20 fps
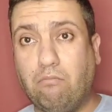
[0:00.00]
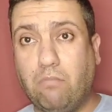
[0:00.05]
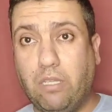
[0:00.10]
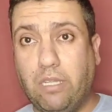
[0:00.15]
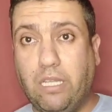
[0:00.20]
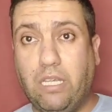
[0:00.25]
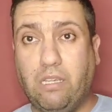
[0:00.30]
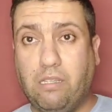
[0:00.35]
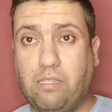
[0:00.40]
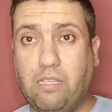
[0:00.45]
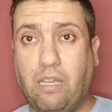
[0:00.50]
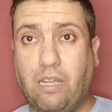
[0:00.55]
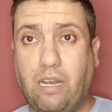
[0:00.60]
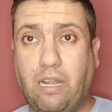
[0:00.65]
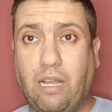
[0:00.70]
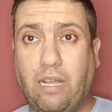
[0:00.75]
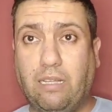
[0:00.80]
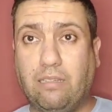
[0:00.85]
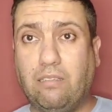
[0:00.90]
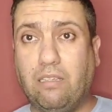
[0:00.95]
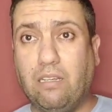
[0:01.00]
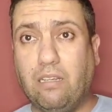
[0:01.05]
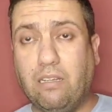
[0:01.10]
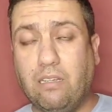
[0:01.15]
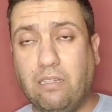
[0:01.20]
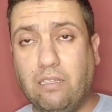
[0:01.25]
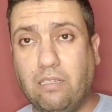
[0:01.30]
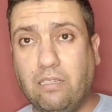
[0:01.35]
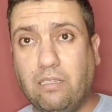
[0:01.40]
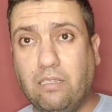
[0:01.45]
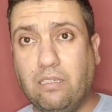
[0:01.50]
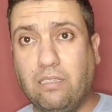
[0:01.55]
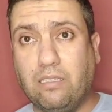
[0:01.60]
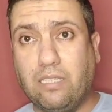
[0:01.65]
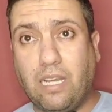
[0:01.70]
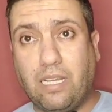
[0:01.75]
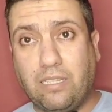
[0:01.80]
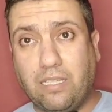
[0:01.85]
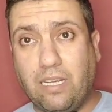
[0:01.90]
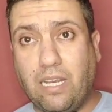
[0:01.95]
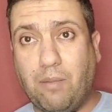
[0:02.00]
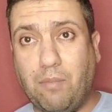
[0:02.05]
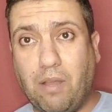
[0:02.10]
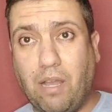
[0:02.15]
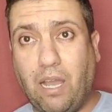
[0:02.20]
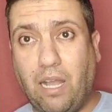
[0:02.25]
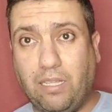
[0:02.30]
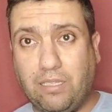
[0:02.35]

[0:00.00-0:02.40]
اللي صراحه آه، تعادلنا معها